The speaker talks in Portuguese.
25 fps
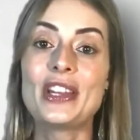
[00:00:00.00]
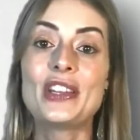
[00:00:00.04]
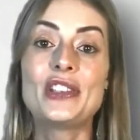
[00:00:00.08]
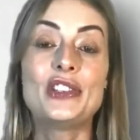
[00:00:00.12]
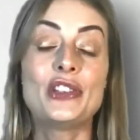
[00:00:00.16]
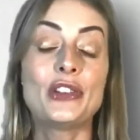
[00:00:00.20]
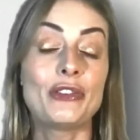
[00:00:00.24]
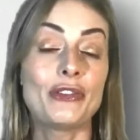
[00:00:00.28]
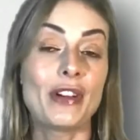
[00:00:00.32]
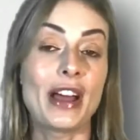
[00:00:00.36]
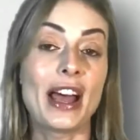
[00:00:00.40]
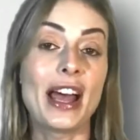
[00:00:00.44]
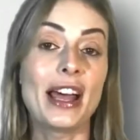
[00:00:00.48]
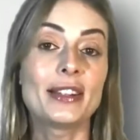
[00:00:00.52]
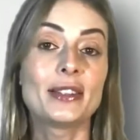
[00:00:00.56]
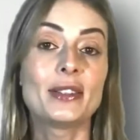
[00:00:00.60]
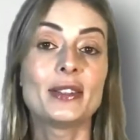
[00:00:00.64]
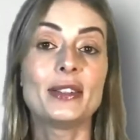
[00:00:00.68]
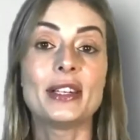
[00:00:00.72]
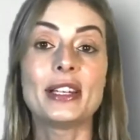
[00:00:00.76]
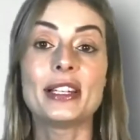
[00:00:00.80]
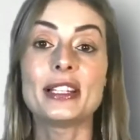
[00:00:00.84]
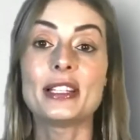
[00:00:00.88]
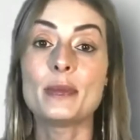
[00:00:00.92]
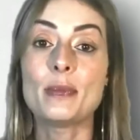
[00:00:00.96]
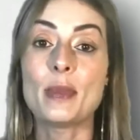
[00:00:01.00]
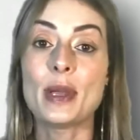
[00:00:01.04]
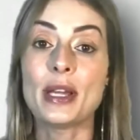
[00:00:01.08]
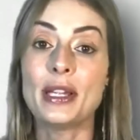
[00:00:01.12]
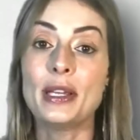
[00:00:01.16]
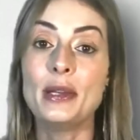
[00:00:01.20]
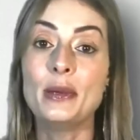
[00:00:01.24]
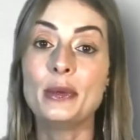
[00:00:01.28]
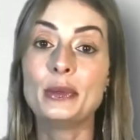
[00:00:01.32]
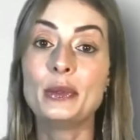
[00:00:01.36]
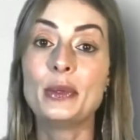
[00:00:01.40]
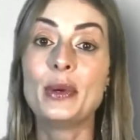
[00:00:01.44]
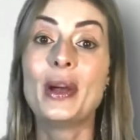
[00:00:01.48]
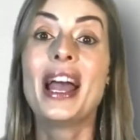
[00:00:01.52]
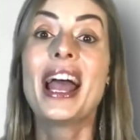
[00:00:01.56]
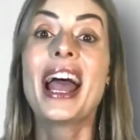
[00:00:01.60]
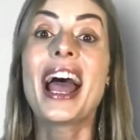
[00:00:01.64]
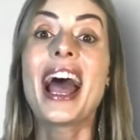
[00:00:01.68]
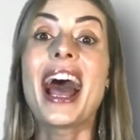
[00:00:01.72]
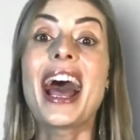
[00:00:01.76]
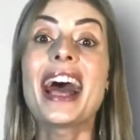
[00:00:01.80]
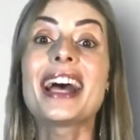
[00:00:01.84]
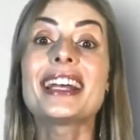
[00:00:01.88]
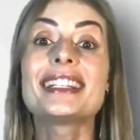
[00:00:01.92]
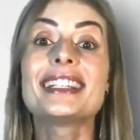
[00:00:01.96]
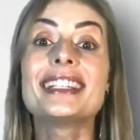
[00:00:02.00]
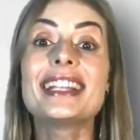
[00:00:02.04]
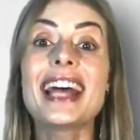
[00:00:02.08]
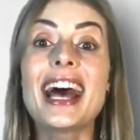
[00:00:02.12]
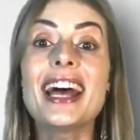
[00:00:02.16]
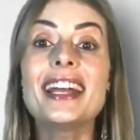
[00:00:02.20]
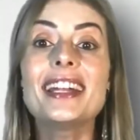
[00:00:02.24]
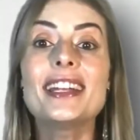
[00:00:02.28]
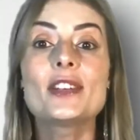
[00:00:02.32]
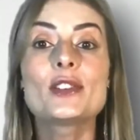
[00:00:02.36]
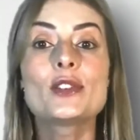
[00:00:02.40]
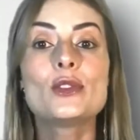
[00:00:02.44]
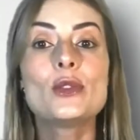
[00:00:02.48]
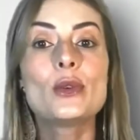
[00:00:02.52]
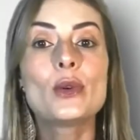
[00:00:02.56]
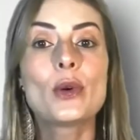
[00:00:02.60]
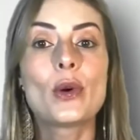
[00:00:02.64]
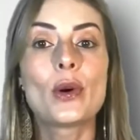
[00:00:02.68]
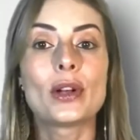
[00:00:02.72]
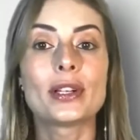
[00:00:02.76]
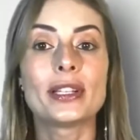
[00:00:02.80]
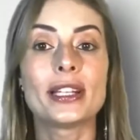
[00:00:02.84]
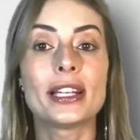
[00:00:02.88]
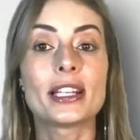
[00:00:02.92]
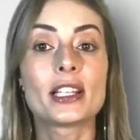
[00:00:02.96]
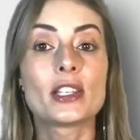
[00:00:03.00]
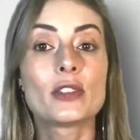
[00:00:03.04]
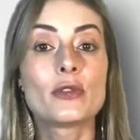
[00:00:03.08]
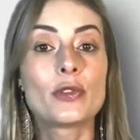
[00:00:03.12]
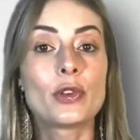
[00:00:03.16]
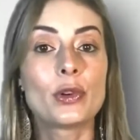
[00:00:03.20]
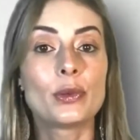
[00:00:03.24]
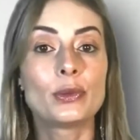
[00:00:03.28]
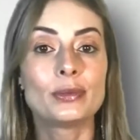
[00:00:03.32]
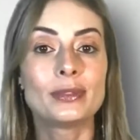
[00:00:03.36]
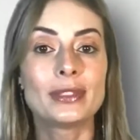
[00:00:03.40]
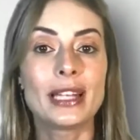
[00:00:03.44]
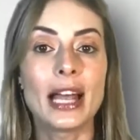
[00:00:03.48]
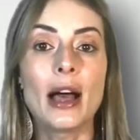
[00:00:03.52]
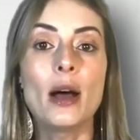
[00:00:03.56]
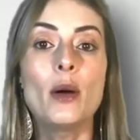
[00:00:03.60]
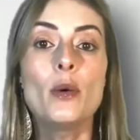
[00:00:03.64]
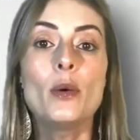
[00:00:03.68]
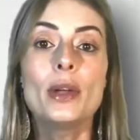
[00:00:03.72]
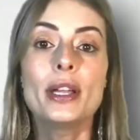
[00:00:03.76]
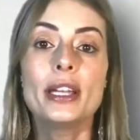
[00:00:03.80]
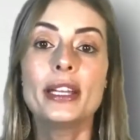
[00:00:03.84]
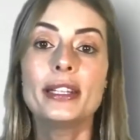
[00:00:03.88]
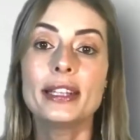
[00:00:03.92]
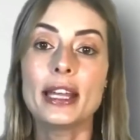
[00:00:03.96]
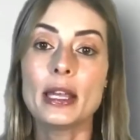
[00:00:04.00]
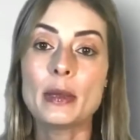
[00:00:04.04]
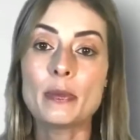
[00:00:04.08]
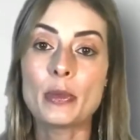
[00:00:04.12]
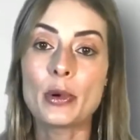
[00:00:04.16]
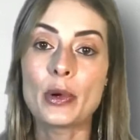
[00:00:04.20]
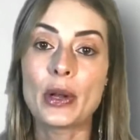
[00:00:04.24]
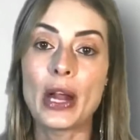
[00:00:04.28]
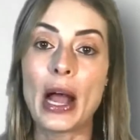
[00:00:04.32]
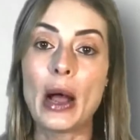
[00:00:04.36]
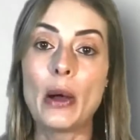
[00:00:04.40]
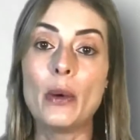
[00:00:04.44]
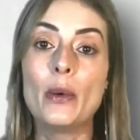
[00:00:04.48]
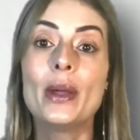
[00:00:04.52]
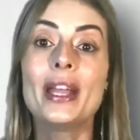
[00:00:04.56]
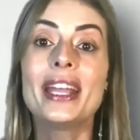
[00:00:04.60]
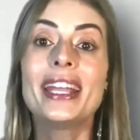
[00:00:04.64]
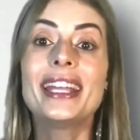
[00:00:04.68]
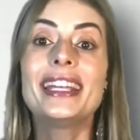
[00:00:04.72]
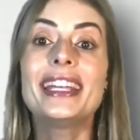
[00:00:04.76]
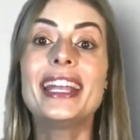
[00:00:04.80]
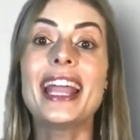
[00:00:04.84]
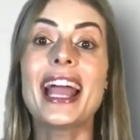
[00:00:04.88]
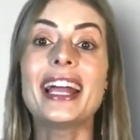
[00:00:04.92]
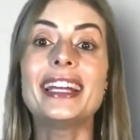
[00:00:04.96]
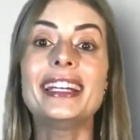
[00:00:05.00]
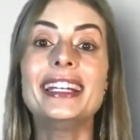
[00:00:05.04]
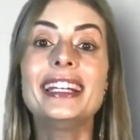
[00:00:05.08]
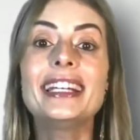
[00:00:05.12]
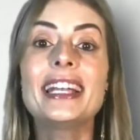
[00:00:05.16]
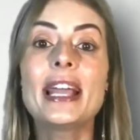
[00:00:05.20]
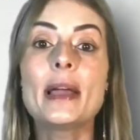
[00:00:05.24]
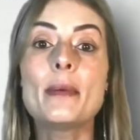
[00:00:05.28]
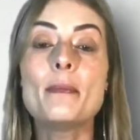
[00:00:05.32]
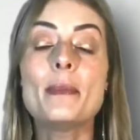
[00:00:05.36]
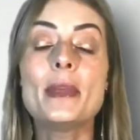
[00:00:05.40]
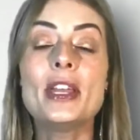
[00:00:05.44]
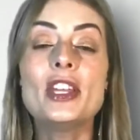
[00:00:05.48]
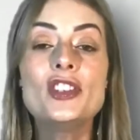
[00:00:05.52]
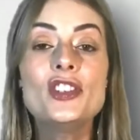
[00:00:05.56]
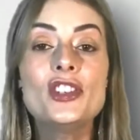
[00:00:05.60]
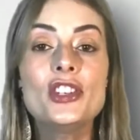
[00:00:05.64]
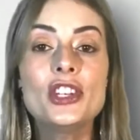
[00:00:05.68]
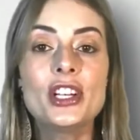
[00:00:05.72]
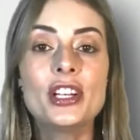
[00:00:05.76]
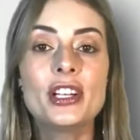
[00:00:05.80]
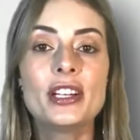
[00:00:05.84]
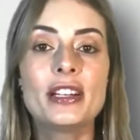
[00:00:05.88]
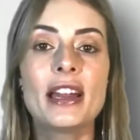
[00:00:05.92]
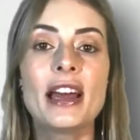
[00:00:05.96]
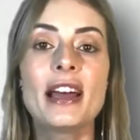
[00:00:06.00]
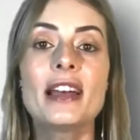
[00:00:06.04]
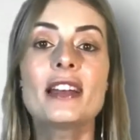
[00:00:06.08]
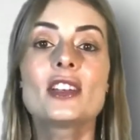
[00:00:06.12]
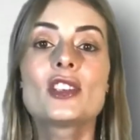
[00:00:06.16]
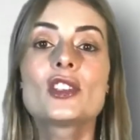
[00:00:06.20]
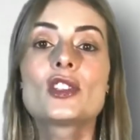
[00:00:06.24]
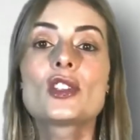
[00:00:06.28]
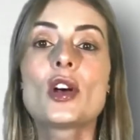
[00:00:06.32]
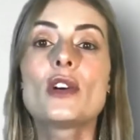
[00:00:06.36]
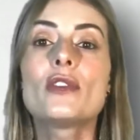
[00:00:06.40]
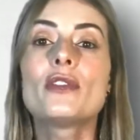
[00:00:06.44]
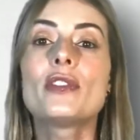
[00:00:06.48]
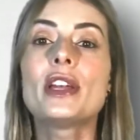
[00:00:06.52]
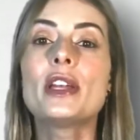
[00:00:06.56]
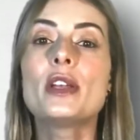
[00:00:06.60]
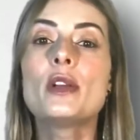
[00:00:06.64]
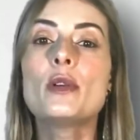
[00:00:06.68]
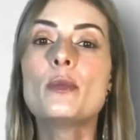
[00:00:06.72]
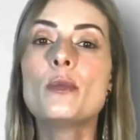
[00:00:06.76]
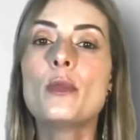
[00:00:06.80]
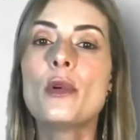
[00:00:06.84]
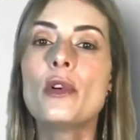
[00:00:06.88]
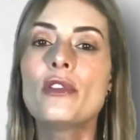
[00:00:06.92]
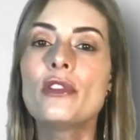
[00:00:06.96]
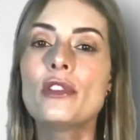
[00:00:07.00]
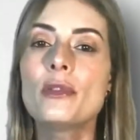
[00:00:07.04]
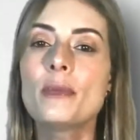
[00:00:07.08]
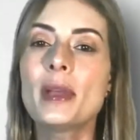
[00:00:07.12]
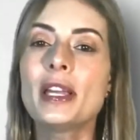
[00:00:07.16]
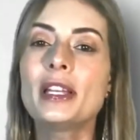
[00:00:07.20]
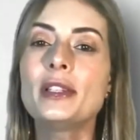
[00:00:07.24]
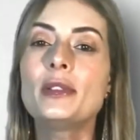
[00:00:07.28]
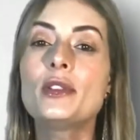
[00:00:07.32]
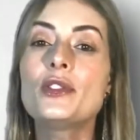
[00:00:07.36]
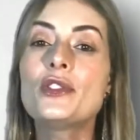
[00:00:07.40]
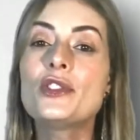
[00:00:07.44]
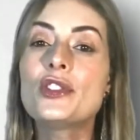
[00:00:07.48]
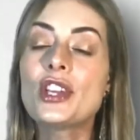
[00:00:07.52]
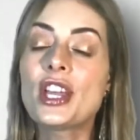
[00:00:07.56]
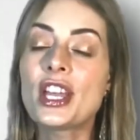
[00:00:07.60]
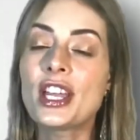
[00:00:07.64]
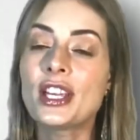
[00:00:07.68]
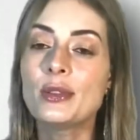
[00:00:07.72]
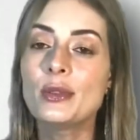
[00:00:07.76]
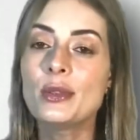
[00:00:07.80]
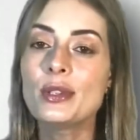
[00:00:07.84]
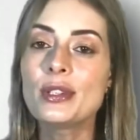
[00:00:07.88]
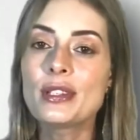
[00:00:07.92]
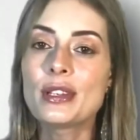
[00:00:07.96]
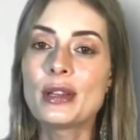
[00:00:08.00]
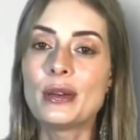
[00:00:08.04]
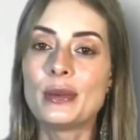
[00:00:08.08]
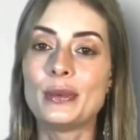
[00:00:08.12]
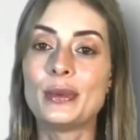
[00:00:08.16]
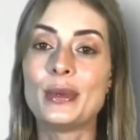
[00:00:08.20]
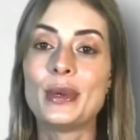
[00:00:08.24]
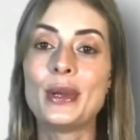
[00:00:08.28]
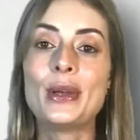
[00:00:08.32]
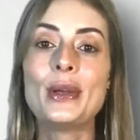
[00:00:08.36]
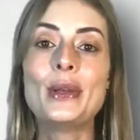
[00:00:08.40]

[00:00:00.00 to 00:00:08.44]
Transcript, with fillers: de fato, nesse período, as áreas do córtex frontal e temporal e a linha mediana sofrem um movimento de redução.